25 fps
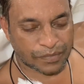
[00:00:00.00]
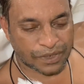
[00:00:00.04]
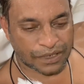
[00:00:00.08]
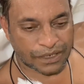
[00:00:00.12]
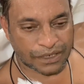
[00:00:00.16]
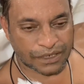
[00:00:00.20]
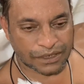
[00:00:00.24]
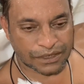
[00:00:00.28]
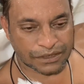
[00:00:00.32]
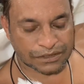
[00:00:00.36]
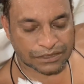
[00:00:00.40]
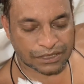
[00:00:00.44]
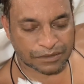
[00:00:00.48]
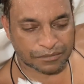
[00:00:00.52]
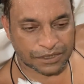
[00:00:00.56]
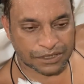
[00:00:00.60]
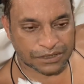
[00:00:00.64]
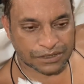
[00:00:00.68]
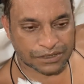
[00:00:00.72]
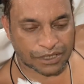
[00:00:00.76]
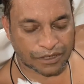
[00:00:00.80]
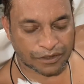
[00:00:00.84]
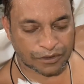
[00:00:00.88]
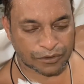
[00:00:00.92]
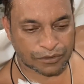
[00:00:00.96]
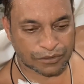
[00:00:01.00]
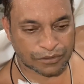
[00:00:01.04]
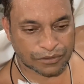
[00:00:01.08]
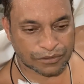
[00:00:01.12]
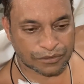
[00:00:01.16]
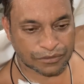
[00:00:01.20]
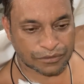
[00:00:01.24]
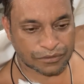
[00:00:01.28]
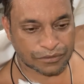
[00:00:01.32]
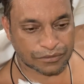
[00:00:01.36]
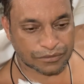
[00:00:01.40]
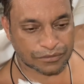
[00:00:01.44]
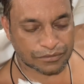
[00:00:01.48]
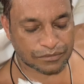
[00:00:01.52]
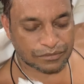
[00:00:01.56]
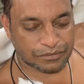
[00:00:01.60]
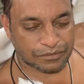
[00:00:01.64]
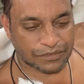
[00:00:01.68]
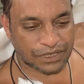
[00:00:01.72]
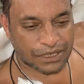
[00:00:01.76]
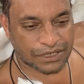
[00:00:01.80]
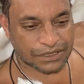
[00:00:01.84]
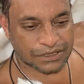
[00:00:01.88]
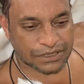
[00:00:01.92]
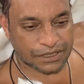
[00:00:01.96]
मैं समझता हूँ
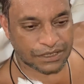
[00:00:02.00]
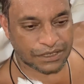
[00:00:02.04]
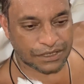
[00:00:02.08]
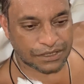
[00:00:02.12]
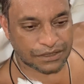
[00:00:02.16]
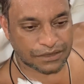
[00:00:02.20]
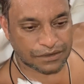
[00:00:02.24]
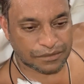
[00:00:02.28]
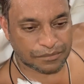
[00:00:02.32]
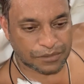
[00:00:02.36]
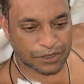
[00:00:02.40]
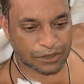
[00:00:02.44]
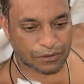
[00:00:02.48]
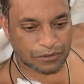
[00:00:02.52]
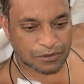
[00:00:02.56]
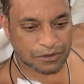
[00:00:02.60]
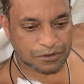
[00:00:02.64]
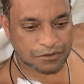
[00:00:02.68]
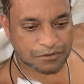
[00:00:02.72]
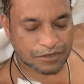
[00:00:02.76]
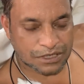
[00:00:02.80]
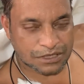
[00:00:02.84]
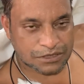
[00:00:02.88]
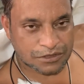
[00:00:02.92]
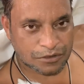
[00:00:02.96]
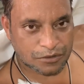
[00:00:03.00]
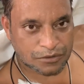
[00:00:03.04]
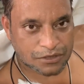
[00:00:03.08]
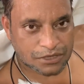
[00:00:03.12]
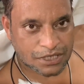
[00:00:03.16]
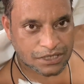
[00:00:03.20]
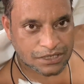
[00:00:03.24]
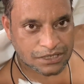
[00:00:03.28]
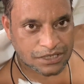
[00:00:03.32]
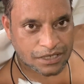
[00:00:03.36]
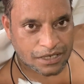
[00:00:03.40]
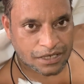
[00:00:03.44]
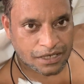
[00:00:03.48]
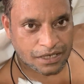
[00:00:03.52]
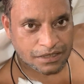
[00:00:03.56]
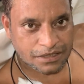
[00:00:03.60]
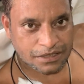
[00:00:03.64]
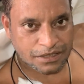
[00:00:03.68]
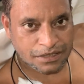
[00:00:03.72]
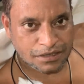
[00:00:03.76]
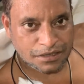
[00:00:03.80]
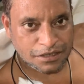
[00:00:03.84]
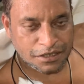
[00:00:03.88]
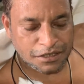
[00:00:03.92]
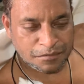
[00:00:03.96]
मेरा शरीर बिल्कुल स्वस्थ होता जा रहा है
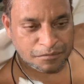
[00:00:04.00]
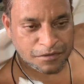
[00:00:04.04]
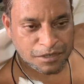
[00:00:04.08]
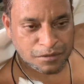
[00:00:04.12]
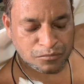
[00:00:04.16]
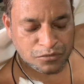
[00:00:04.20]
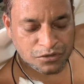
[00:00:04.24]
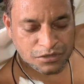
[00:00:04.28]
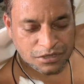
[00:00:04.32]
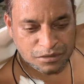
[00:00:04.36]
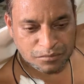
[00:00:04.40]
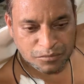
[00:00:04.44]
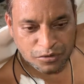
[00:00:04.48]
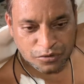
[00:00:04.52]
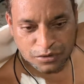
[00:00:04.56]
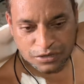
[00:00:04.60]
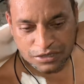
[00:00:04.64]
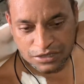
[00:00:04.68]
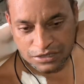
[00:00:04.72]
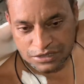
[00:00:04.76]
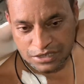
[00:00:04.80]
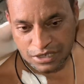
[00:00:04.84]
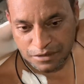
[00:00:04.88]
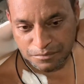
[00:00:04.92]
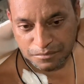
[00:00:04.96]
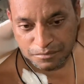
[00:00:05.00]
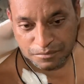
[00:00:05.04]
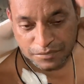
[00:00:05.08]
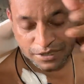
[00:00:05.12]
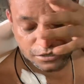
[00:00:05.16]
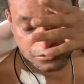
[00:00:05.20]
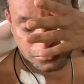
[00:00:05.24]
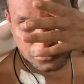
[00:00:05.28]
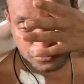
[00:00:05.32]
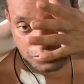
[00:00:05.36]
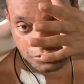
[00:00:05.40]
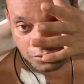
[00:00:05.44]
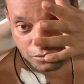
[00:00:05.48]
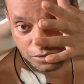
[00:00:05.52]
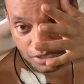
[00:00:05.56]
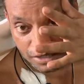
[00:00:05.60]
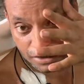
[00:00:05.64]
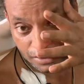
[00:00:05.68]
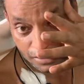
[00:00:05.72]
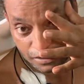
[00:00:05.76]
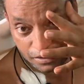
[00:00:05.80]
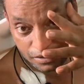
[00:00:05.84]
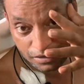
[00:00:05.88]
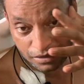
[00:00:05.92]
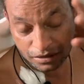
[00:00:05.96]
तीन दिन में मुझे बहुत अच्छा महसूस हो रहा
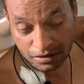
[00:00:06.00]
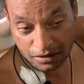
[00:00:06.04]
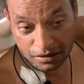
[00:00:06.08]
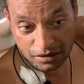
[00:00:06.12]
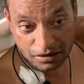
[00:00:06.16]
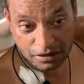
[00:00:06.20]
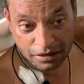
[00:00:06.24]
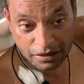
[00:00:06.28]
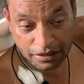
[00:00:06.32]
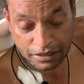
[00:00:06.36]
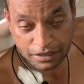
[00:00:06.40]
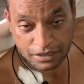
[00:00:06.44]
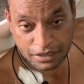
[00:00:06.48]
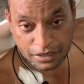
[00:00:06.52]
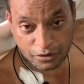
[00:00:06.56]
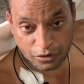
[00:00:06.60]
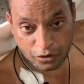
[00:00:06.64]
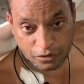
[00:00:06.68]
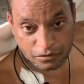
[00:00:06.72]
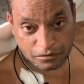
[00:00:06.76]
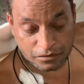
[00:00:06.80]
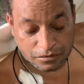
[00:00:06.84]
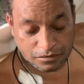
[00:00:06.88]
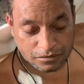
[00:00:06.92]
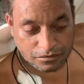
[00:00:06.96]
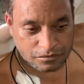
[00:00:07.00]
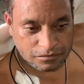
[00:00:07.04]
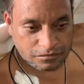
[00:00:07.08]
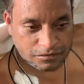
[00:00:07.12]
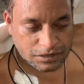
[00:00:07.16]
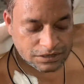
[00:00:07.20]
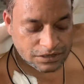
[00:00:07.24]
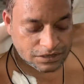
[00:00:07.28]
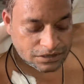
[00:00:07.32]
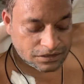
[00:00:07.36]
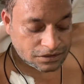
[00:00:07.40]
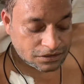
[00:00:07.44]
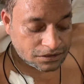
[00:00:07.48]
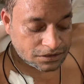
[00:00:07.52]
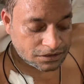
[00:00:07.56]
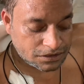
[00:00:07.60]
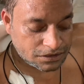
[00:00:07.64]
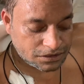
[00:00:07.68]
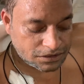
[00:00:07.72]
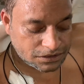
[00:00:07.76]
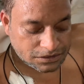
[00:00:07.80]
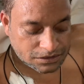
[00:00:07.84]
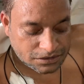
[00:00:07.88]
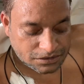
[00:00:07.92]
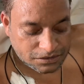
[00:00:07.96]
है एक किलो वजन
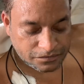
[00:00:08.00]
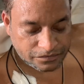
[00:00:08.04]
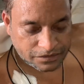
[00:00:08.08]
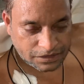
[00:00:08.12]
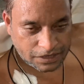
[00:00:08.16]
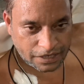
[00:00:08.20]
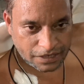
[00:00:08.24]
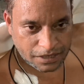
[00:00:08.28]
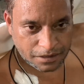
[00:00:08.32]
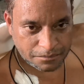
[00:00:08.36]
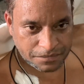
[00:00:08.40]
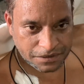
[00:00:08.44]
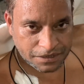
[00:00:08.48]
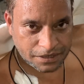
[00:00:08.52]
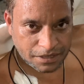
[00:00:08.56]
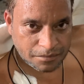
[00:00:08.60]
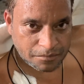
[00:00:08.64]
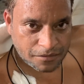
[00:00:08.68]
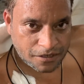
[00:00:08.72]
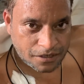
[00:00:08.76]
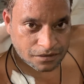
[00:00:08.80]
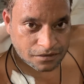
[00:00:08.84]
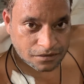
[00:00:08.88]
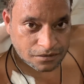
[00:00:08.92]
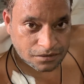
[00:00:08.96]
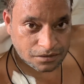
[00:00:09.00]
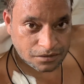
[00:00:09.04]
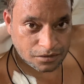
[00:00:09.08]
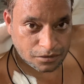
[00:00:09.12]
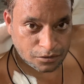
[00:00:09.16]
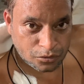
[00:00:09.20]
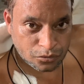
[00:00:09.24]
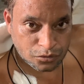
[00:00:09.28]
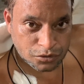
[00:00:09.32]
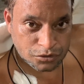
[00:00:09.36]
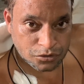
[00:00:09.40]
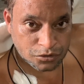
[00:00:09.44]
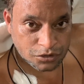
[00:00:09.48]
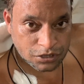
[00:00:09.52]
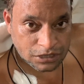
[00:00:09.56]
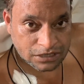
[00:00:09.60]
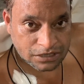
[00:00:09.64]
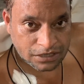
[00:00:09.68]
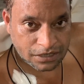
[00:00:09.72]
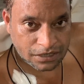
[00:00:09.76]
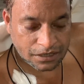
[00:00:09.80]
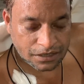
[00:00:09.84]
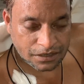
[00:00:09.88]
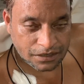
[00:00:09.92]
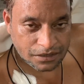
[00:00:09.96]
इस थेरेपी के बाद लूज हो
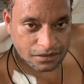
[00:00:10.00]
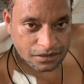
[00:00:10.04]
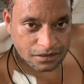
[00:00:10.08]
जाता है